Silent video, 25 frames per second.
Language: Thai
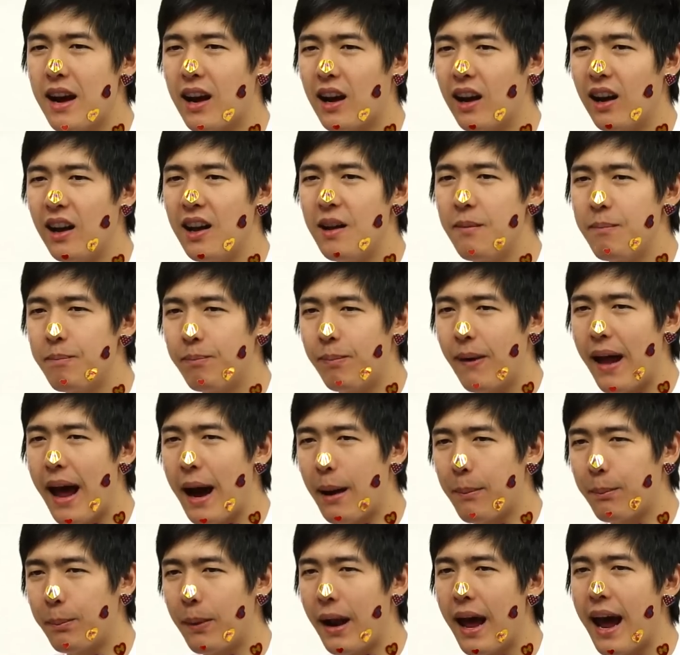มีกลิ่น
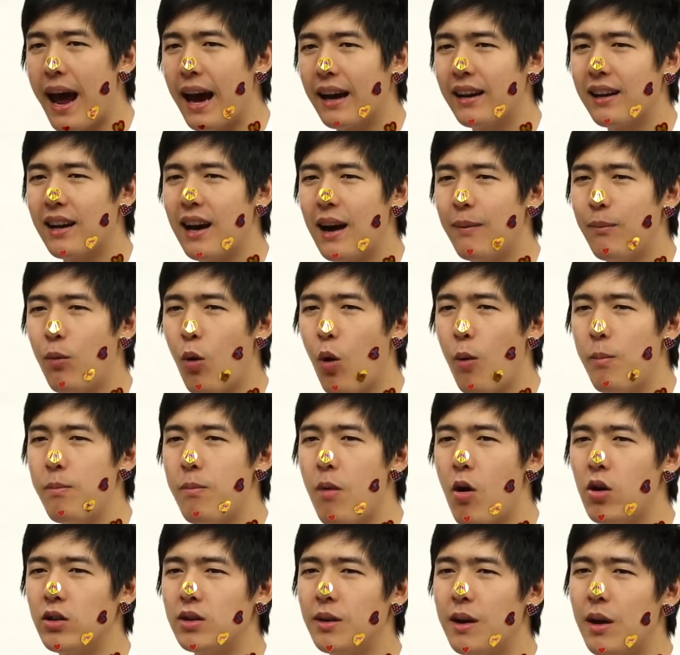แปลกๆ นะครับ ผม
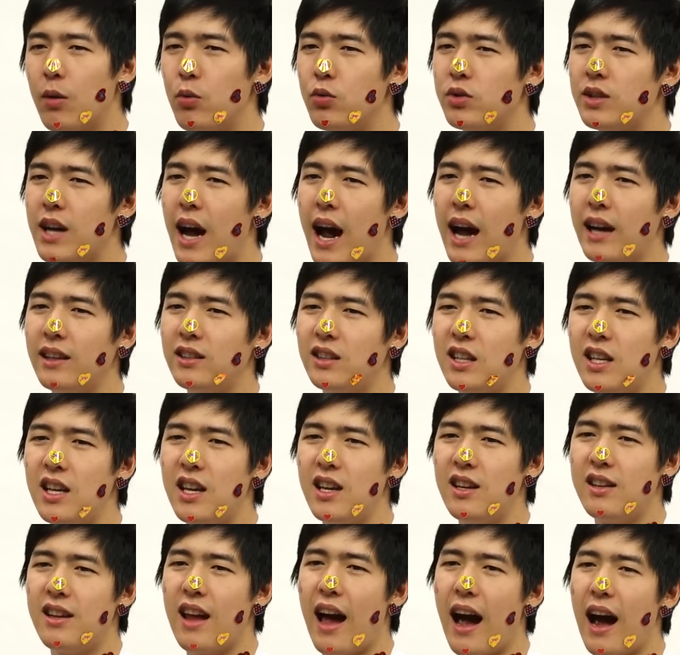เหมาะสำหรับคุณผู้ชาย
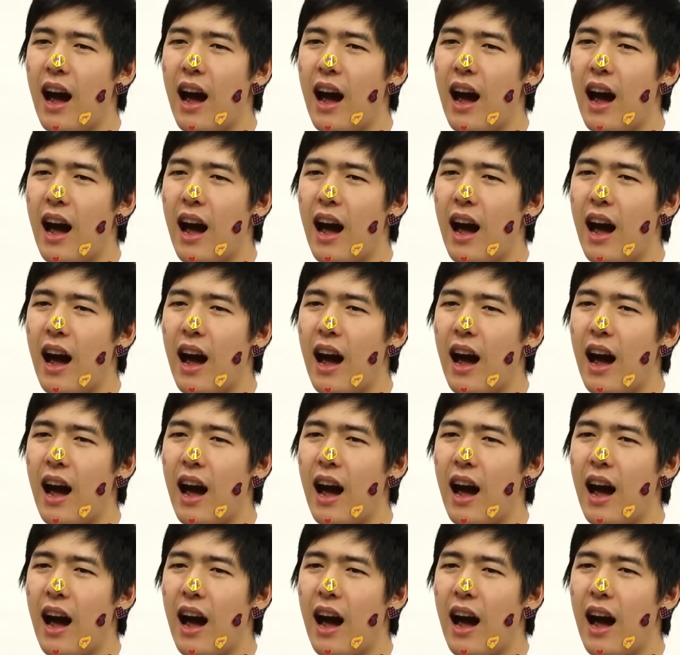ที่